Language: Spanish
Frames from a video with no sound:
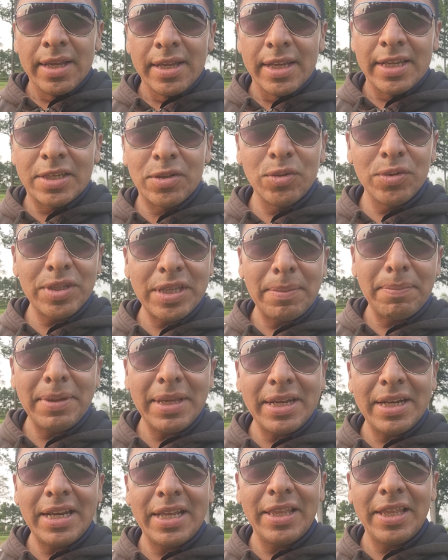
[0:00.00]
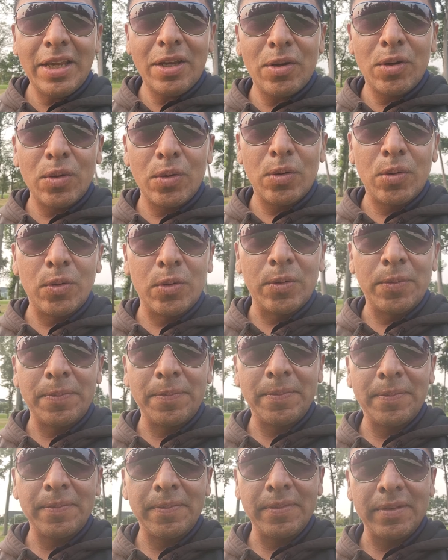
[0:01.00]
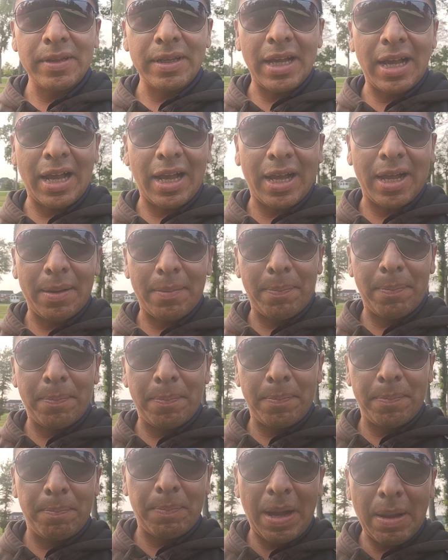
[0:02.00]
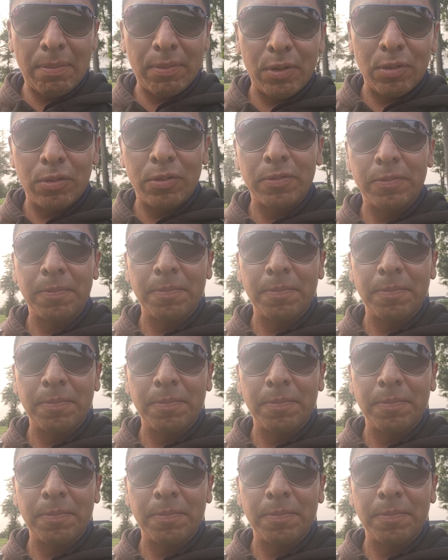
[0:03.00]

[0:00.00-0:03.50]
Jesús también le dijo a Pablo,